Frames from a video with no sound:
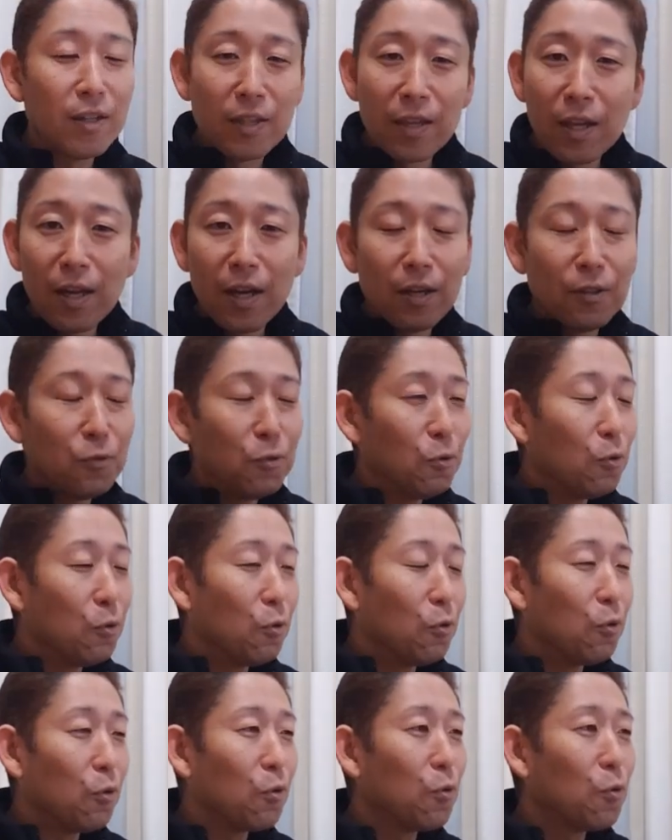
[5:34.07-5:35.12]
ね、あ
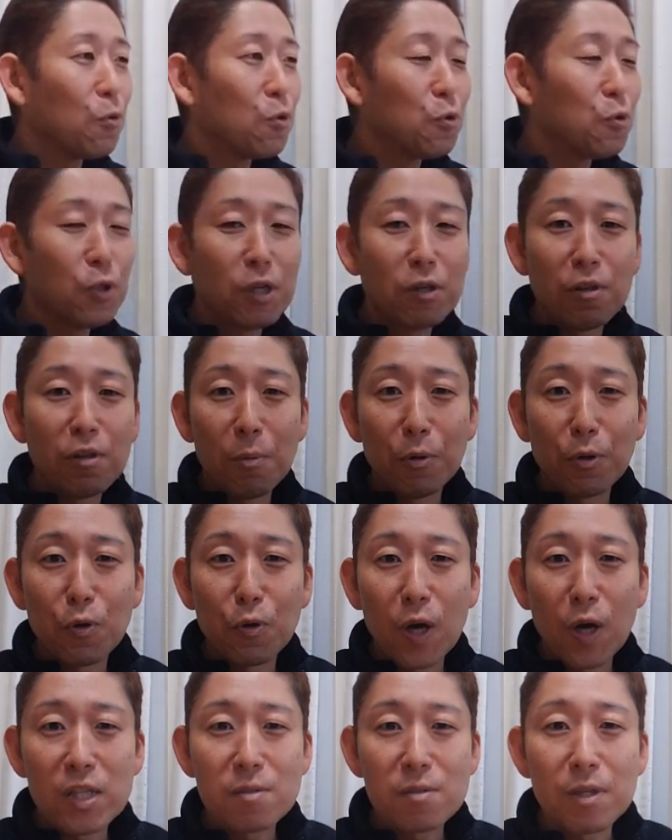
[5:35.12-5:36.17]
のこの「少年クラブ」を
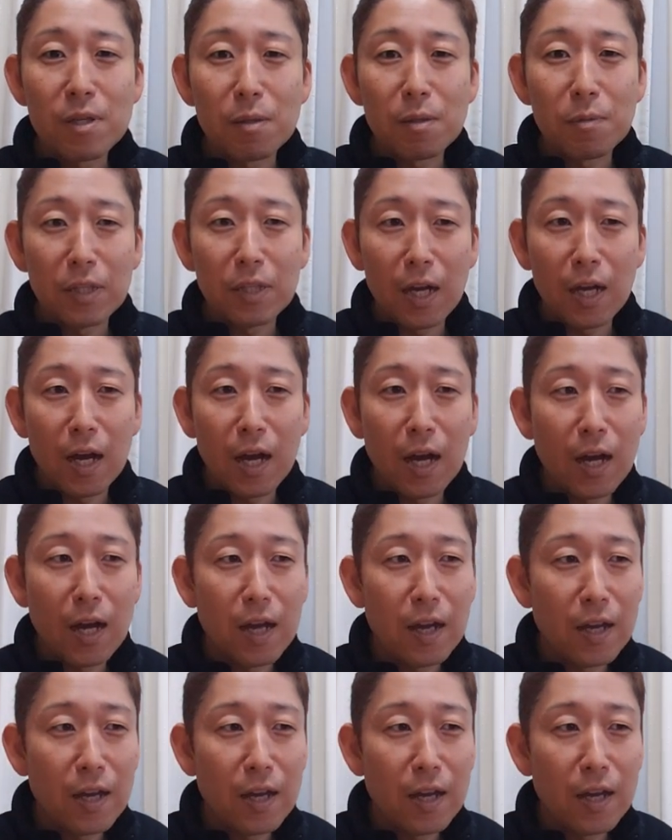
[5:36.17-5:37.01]
今日初めて見た、